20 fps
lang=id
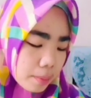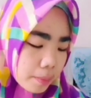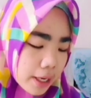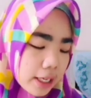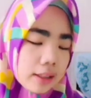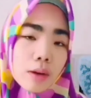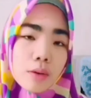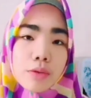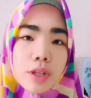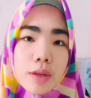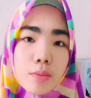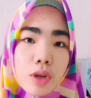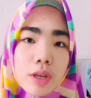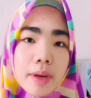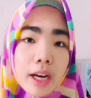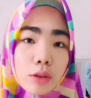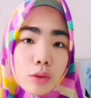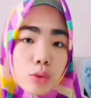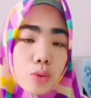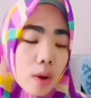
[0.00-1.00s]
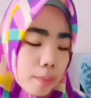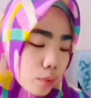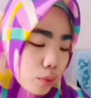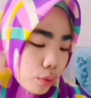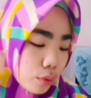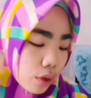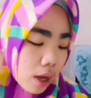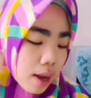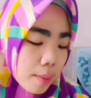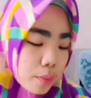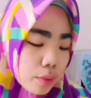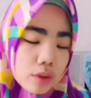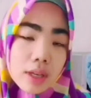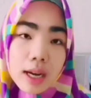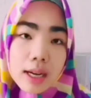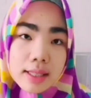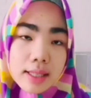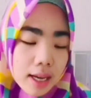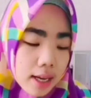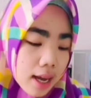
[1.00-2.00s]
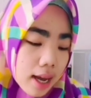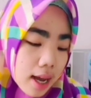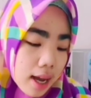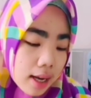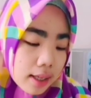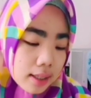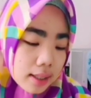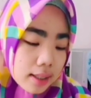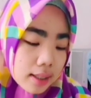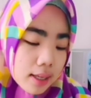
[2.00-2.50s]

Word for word: pada tahun 1520 puncak kejayaan